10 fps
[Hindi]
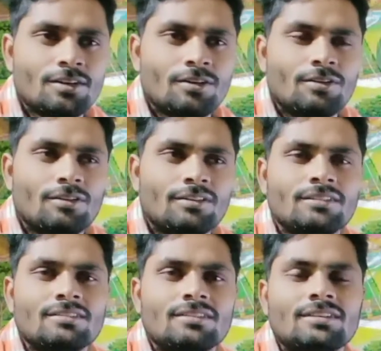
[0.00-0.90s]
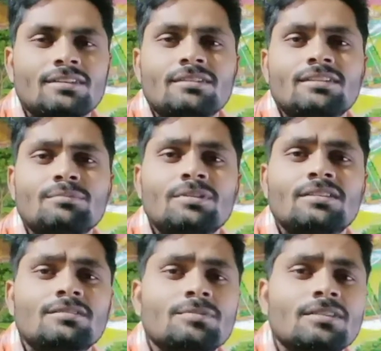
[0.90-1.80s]
और
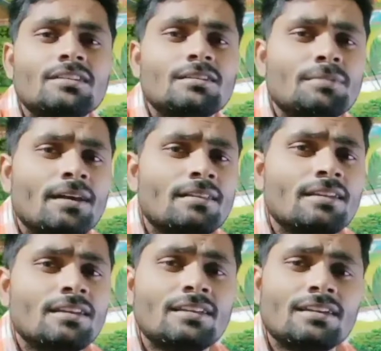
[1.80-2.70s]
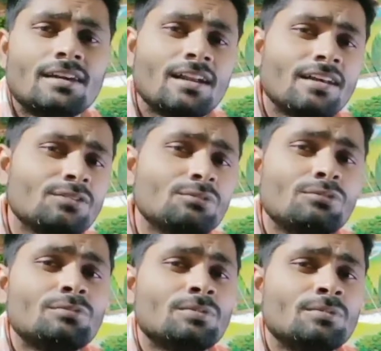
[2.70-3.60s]
बदकिस्मती की बात यह है कि गाना
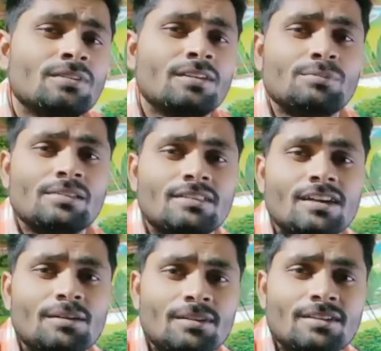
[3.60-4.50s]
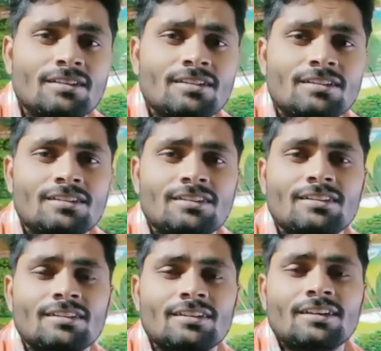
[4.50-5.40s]
यूट्यूब पे भी नहीं मिलता है भाई
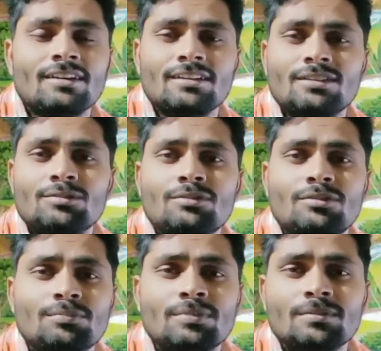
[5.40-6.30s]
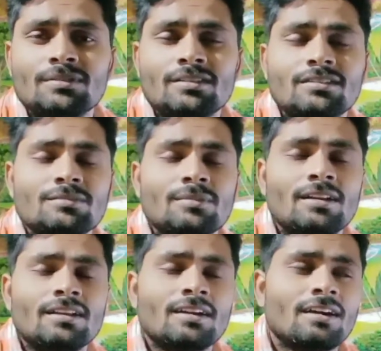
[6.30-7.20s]
यूट्यूब पे भी सर्च
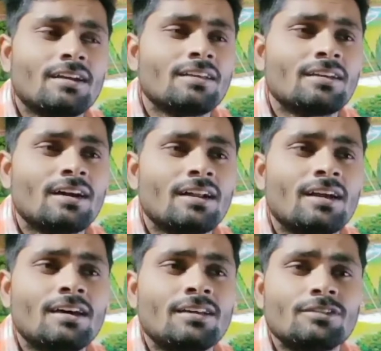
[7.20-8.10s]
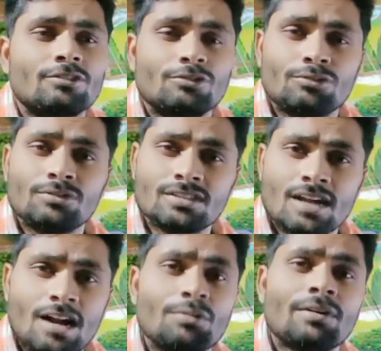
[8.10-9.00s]
मारिएगा ये गाना दो
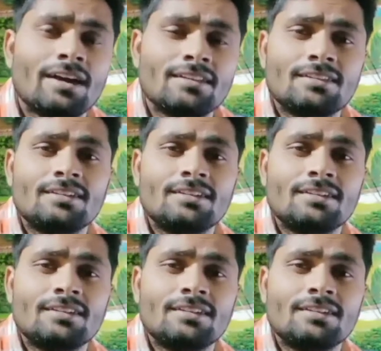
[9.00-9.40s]
स्टार लोग गाए थे